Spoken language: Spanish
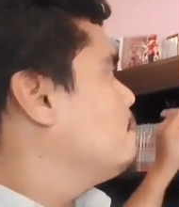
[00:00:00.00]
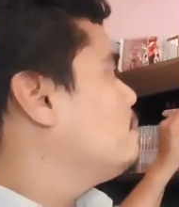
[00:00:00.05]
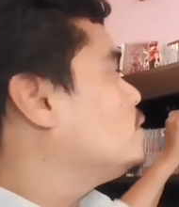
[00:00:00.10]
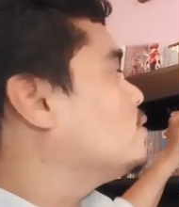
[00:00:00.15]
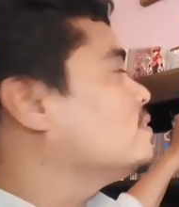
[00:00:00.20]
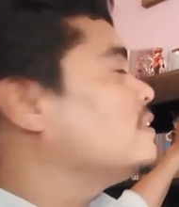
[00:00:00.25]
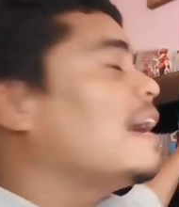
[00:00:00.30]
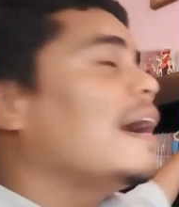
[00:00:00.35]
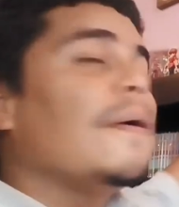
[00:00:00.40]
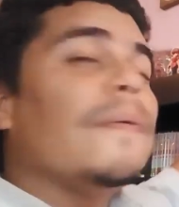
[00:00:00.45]

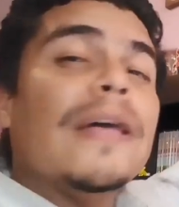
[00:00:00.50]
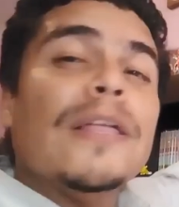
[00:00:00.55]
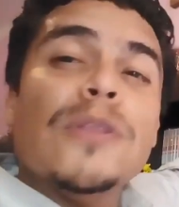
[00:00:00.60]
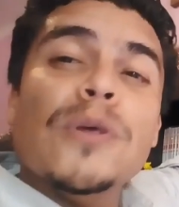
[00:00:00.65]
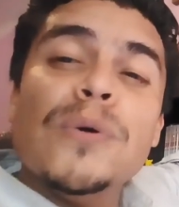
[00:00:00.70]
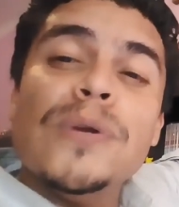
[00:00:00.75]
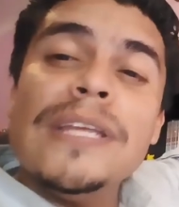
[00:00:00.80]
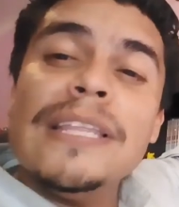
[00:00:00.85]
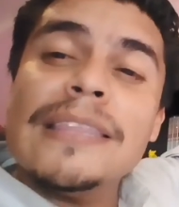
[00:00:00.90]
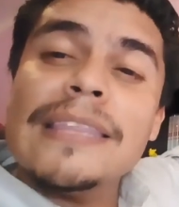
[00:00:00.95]
Pero estás
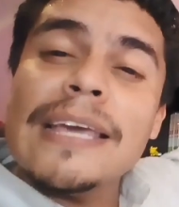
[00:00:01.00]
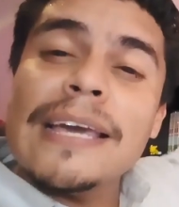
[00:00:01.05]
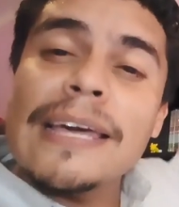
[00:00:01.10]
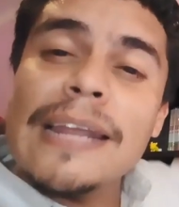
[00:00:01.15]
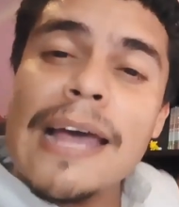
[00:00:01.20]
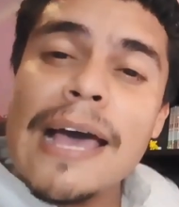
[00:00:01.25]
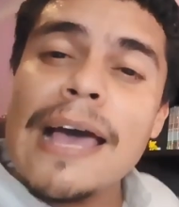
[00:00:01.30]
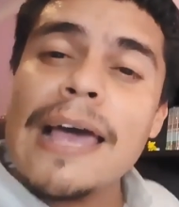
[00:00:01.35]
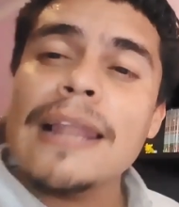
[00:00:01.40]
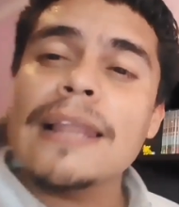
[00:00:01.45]
hablando de un
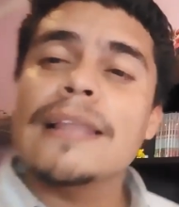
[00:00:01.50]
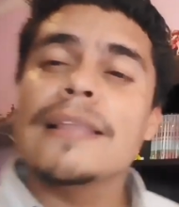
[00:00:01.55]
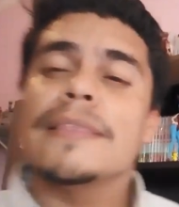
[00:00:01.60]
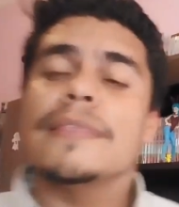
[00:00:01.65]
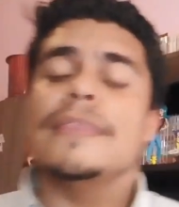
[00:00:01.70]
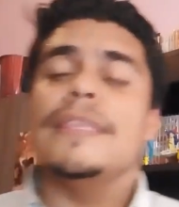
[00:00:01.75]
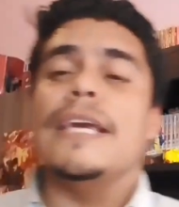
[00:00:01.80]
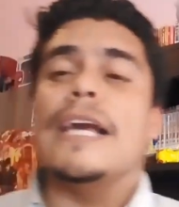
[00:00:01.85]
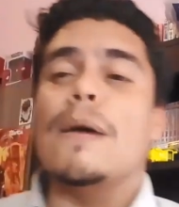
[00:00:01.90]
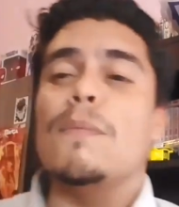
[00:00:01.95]
integral,
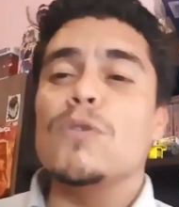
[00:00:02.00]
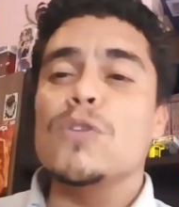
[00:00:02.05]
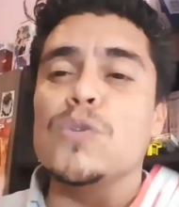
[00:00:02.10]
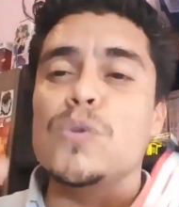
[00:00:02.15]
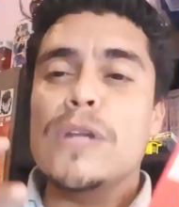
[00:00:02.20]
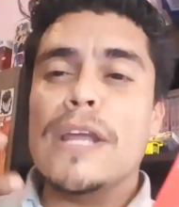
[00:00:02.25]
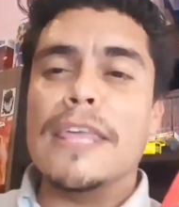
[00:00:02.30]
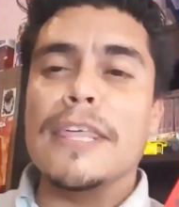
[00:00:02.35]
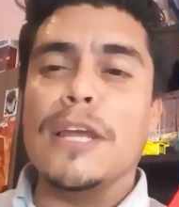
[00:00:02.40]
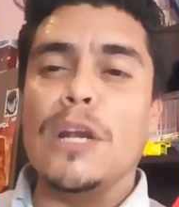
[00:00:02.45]
digamos
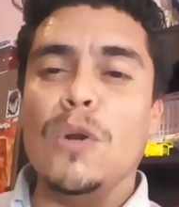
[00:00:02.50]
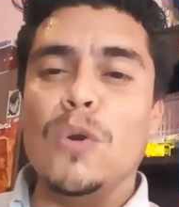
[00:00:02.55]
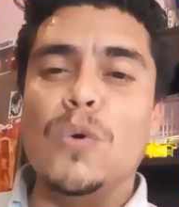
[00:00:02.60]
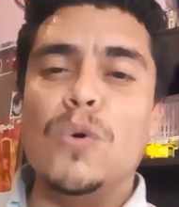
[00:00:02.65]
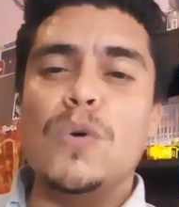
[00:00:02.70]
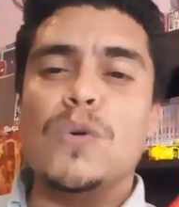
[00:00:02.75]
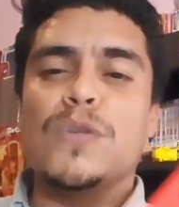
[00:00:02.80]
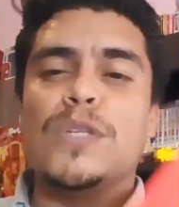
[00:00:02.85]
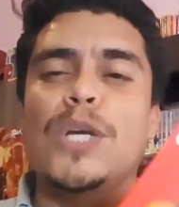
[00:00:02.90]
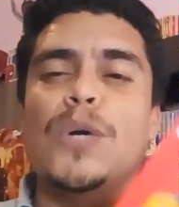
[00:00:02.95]
de una
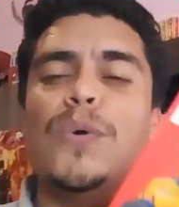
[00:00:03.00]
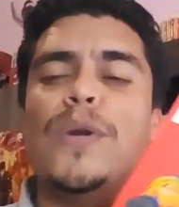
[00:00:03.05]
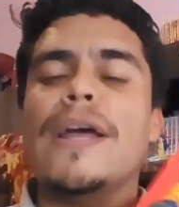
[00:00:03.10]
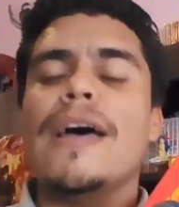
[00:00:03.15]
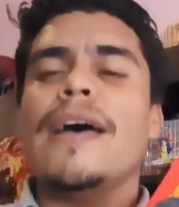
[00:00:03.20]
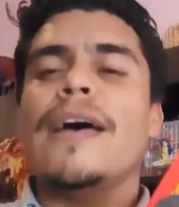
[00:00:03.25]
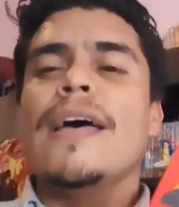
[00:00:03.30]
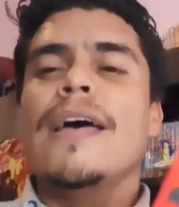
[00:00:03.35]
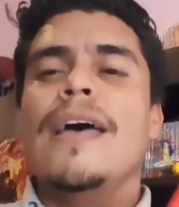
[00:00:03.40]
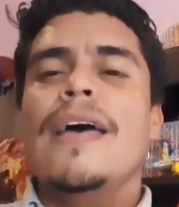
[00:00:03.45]
deluxe, de
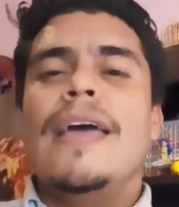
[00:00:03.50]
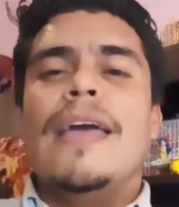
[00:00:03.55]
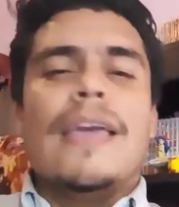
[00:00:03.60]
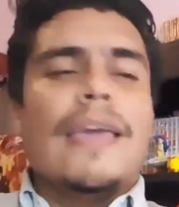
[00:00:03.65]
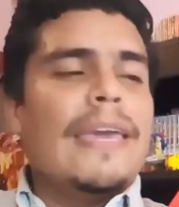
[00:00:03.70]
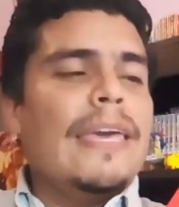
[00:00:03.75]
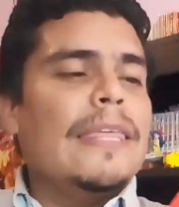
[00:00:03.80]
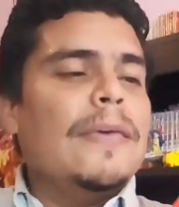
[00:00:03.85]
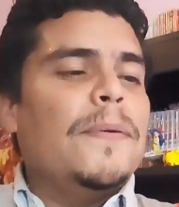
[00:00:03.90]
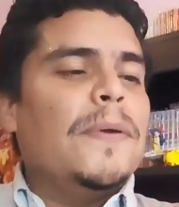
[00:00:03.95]
una
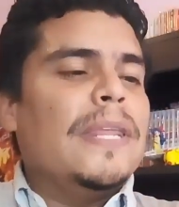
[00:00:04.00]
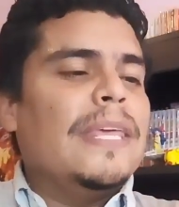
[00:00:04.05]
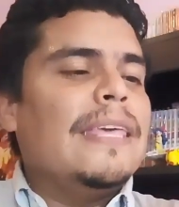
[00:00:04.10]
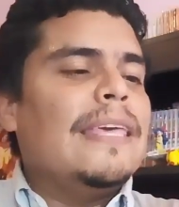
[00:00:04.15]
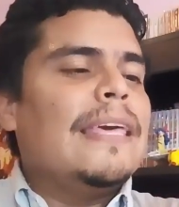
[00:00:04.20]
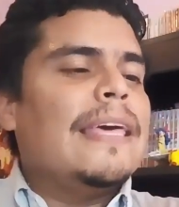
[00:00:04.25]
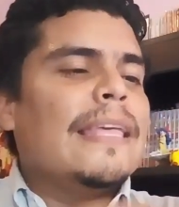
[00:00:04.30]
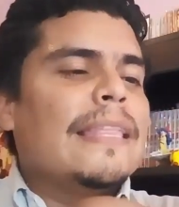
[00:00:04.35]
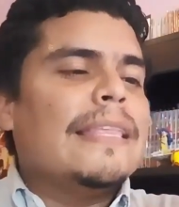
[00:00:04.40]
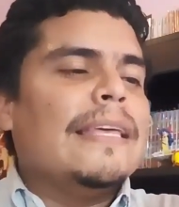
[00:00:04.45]
que
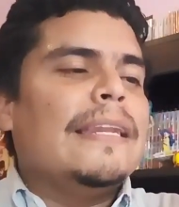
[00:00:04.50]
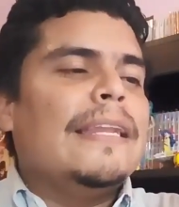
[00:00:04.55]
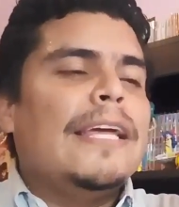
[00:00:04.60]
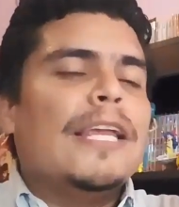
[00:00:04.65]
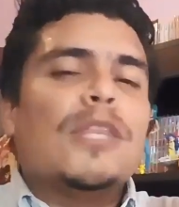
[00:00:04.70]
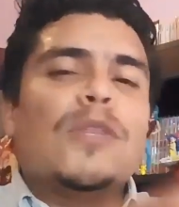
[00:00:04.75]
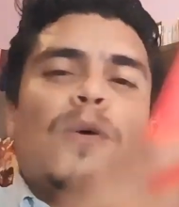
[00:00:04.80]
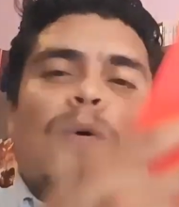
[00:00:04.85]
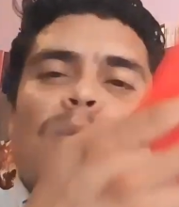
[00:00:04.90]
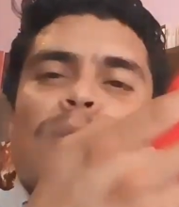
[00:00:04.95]
debería de
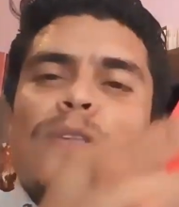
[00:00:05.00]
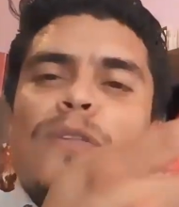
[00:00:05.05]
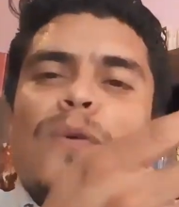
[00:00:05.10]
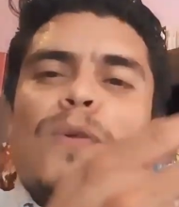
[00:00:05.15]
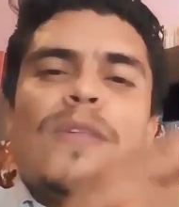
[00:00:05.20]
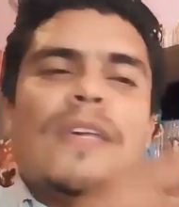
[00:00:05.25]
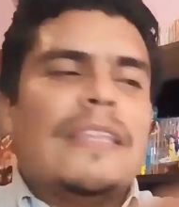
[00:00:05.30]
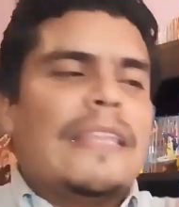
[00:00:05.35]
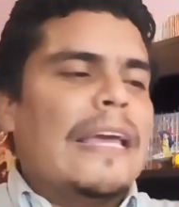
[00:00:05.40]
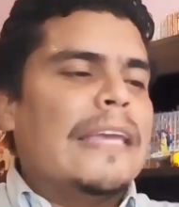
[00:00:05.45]
tener todos
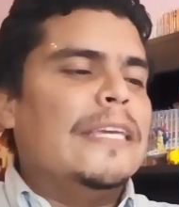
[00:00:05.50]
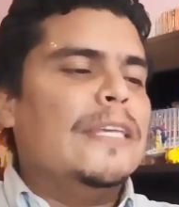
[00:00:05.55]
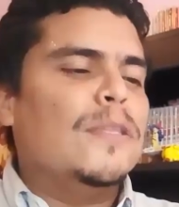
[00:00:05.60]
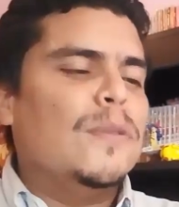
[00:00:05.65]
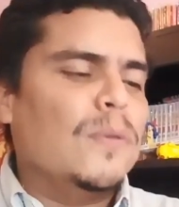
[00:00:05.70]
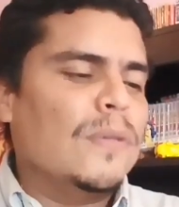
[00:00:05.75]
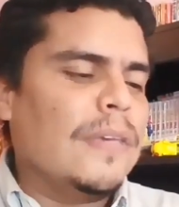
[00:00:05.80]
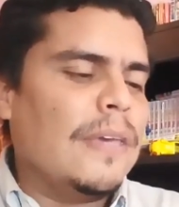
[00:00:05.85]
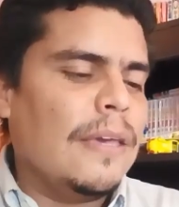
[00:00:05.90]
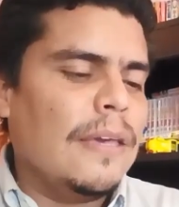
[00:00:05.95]
estos
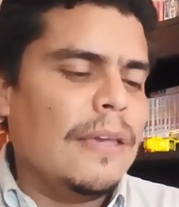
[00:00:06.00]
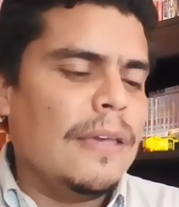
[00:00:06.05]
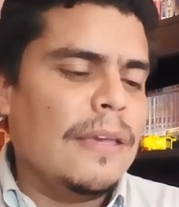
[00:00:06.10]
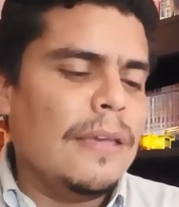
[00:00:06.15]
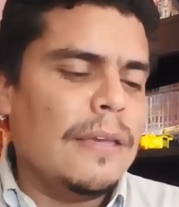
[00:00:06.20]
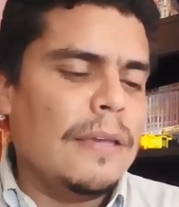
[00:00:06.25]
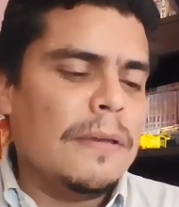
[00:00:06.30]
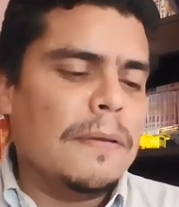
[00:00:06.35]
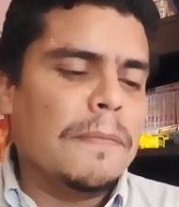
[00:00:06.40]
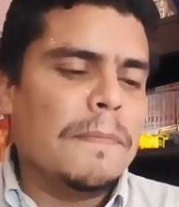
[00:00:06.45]
detallitos
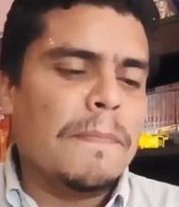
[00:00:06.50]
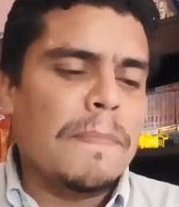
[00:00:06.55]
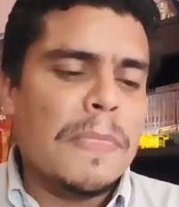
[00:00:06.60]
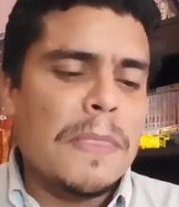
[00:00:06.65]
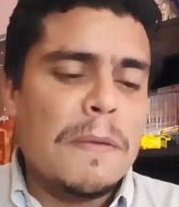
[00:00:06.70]
que